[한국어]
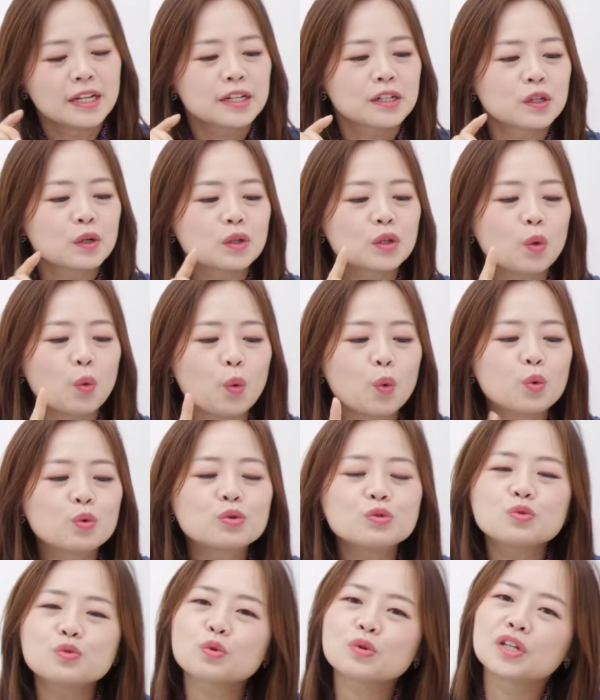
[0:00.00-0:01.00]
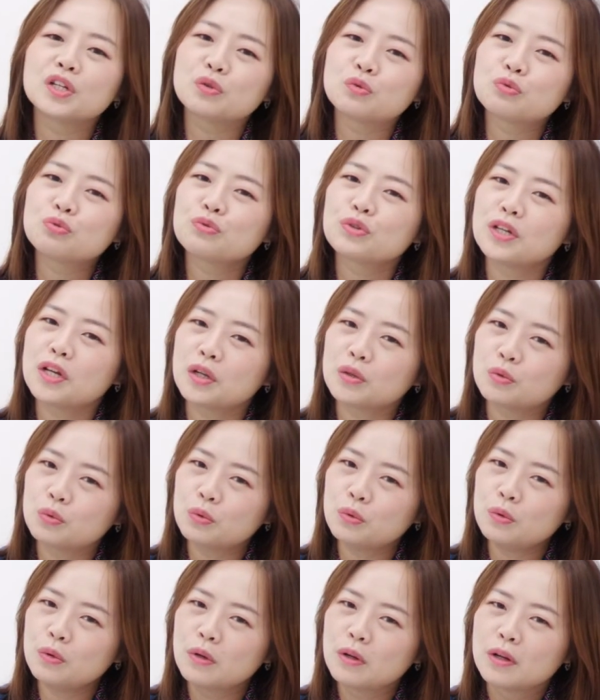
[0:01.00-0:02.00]
그런데 오른쪽
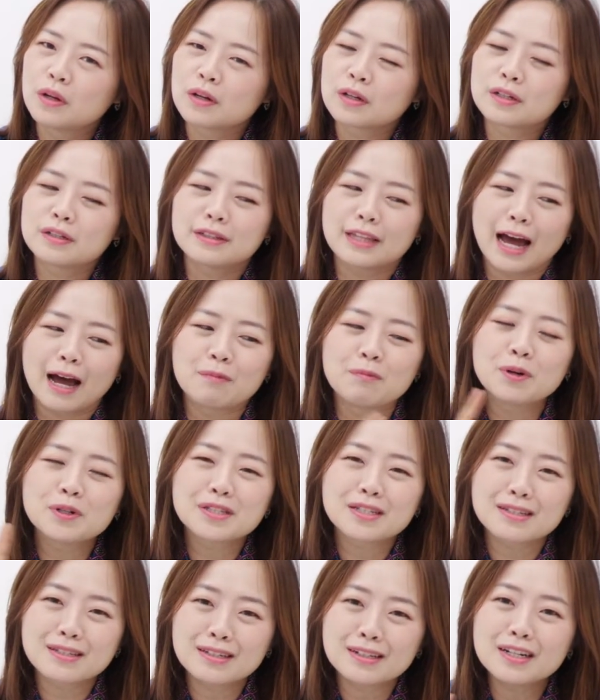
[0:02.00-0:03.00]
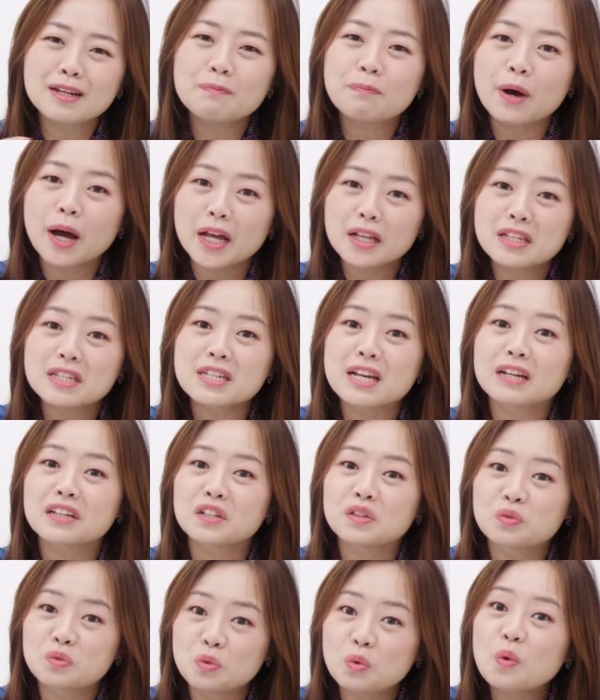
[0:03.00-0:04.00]
귀퉁이에도 그 나머지 슬리퍼 한
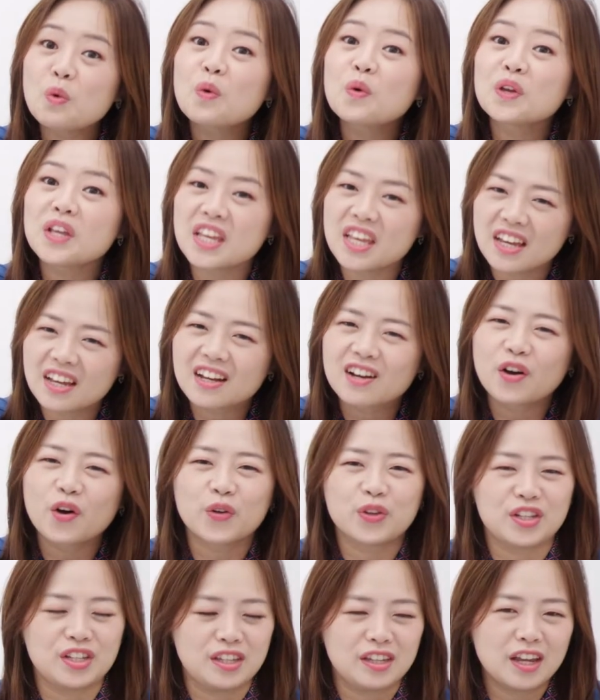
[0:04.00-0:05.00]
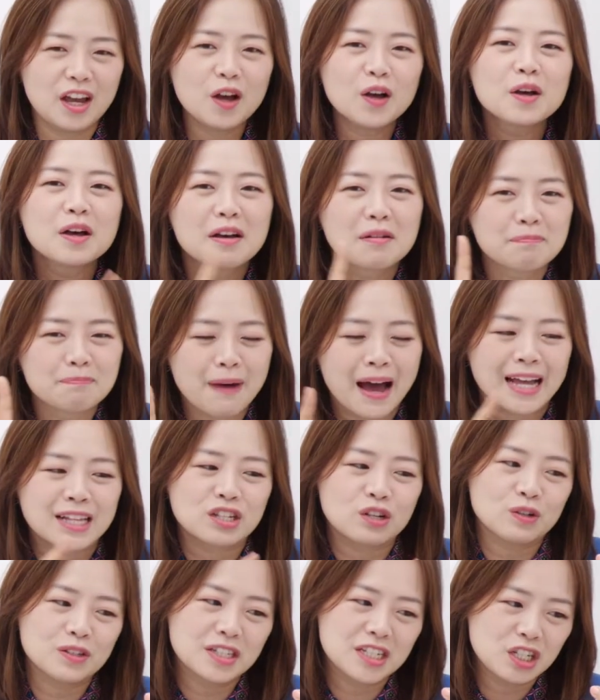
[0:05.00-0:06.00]
짝이 또 있거든요.
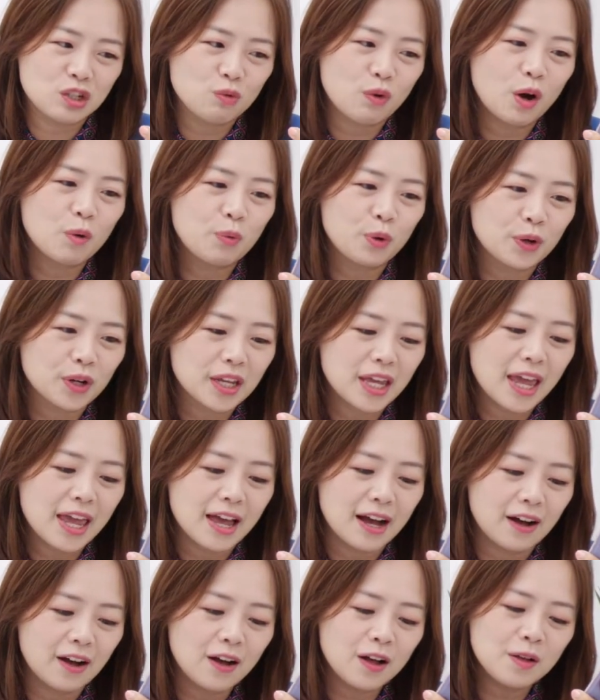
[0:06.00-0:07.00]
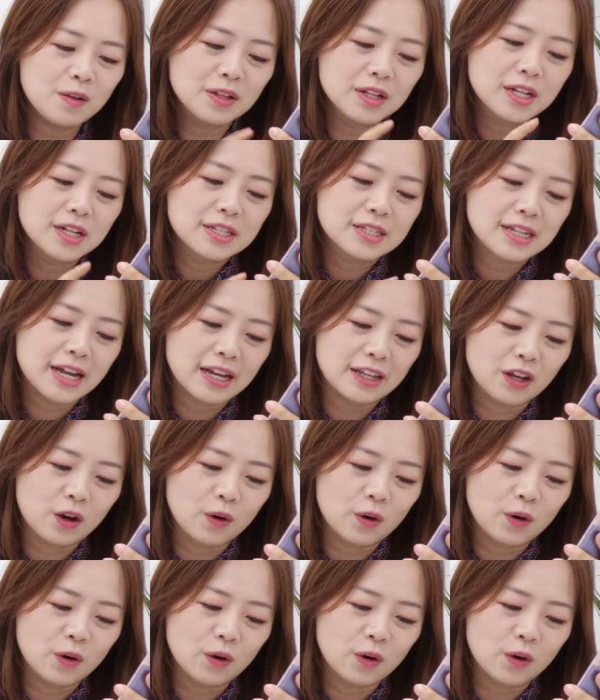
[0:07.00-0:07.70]
마저 지워볼게요. 자,